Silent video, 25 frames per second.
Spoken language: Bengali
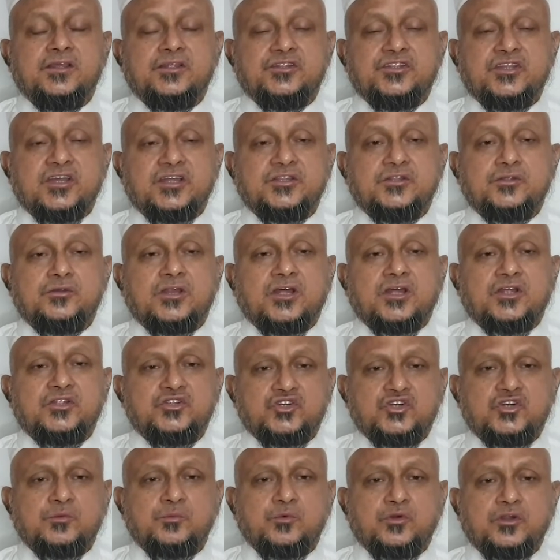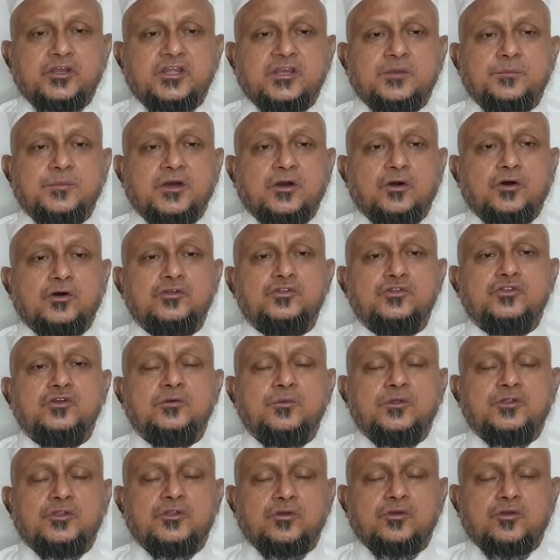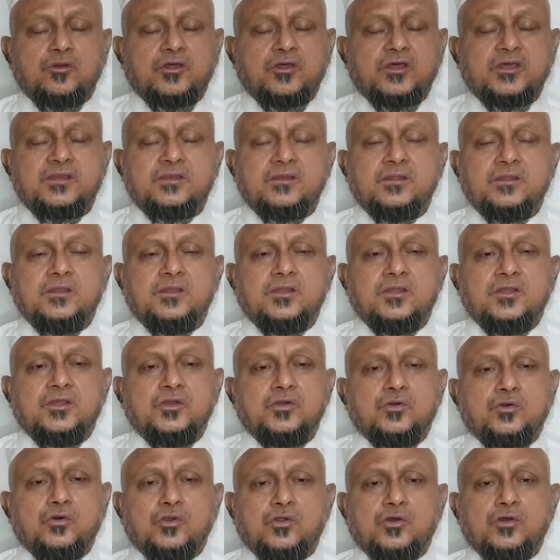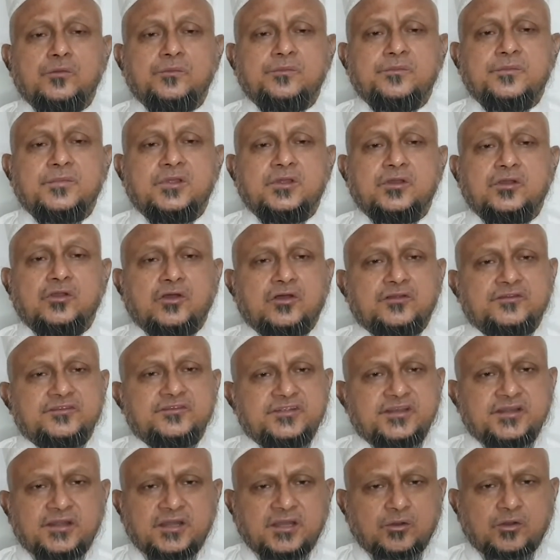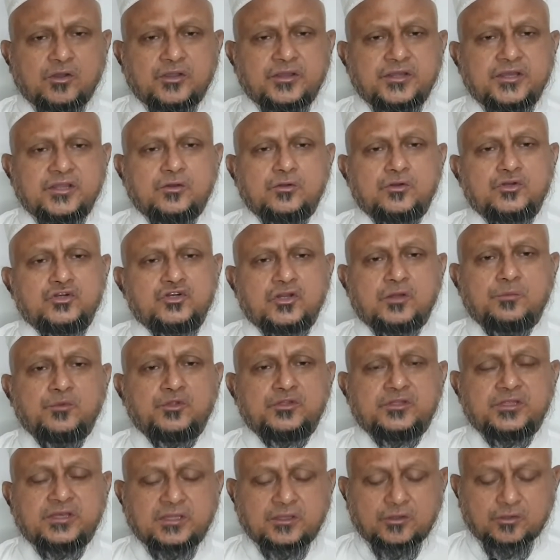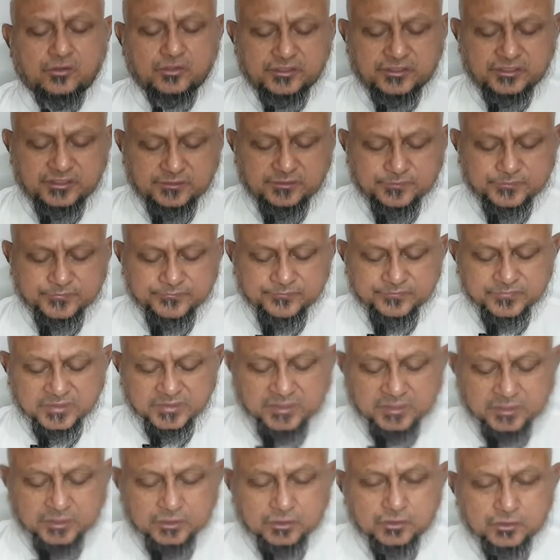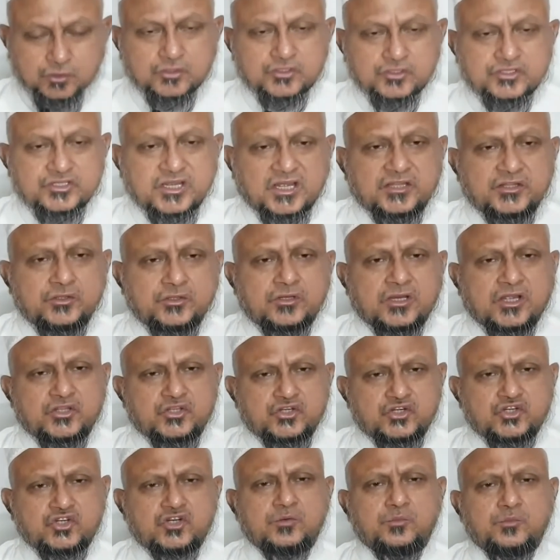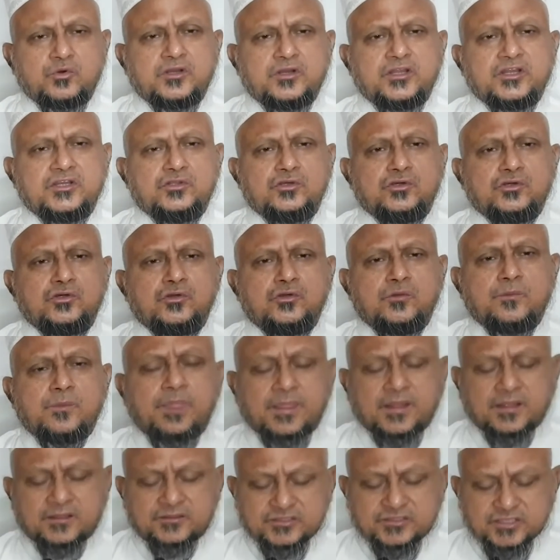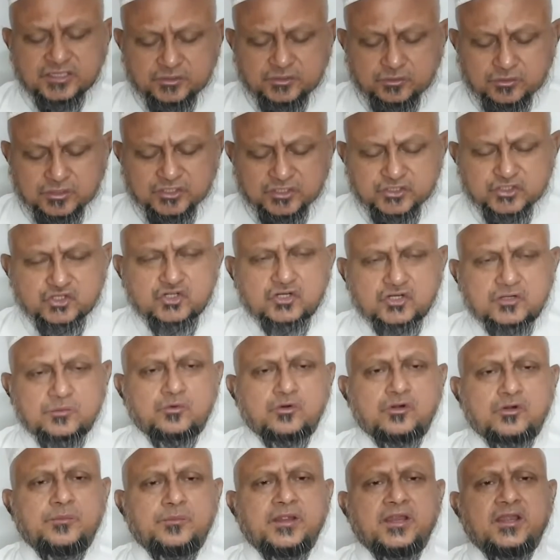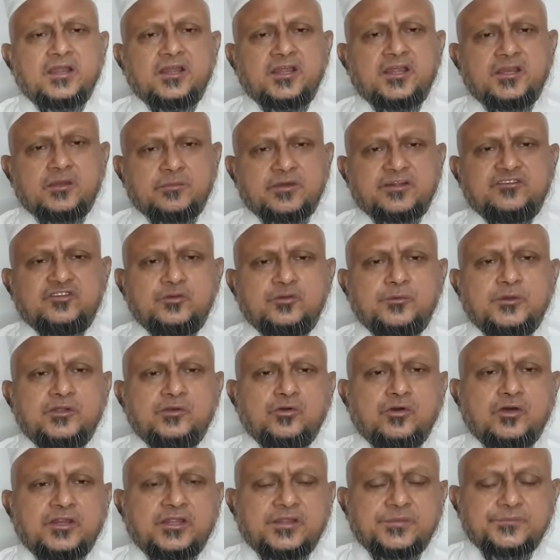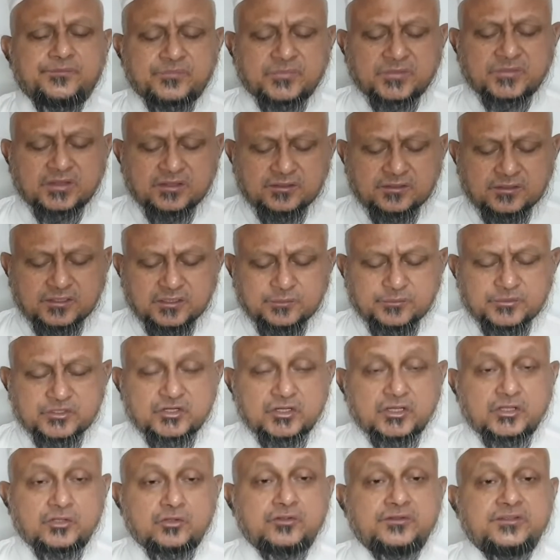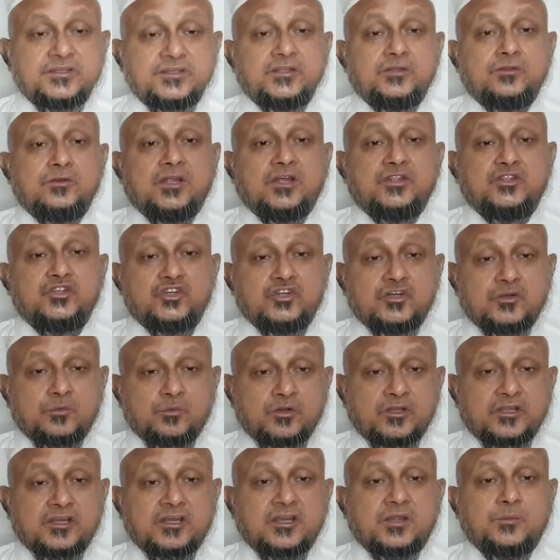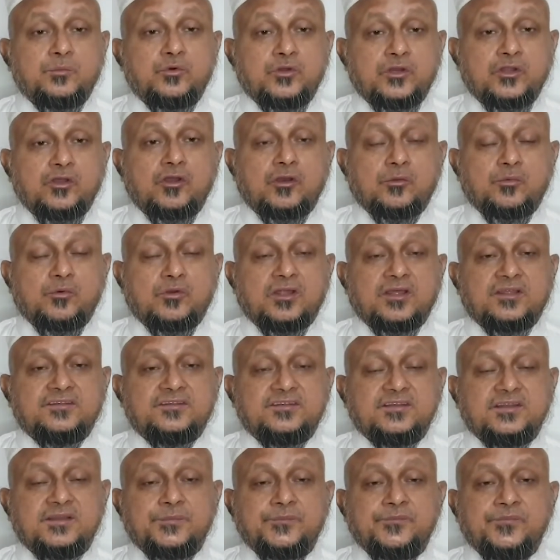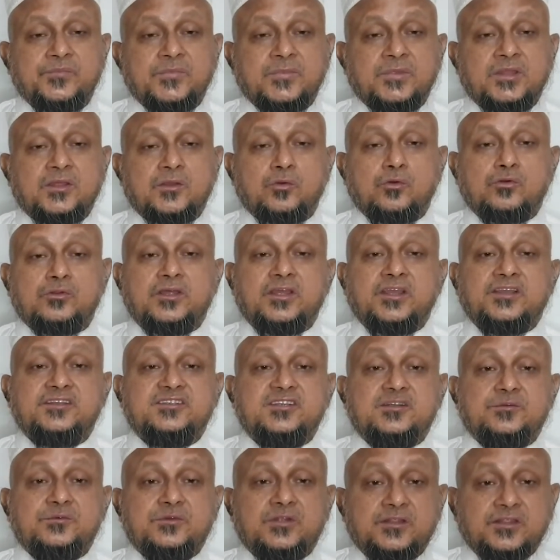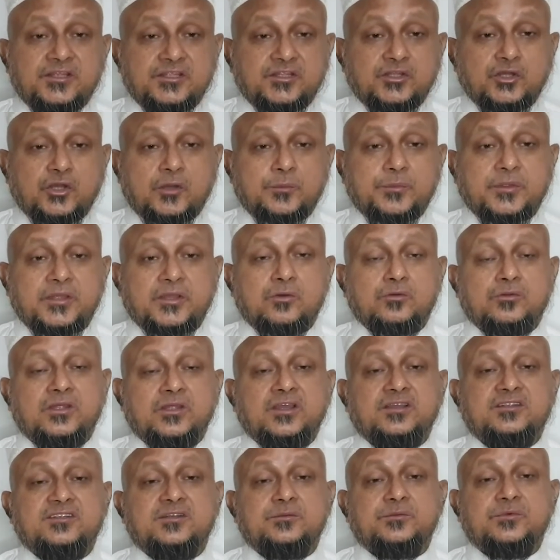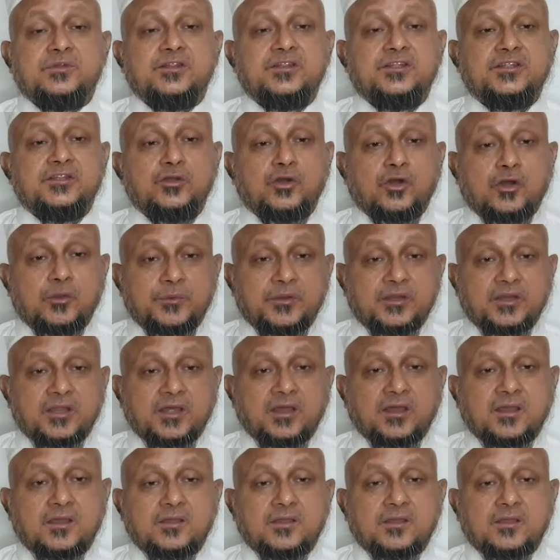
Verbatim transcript: জাতীয় রাজস্ব বোর্ডের বা অর্থ মন্ত্রণালয়ের কোনো কনসেন্ট নেওয়া হয়নি কোনো সম্মতি নেওয়া হয়নি তো জাতীয় রাজস্ব বোর্ডের তো জাতীয় রাজস্ব বোর্ড ভ্যাট আইন বাস্তবায়ন করে তো এ বিষয়ে তো জাতীয় রাজস্ব বোর্ডের একটা পরিকল্পনা আছে কোথায় এক্সামশন দিতে হবে কোথায় এক্সামশন দিতে হবে না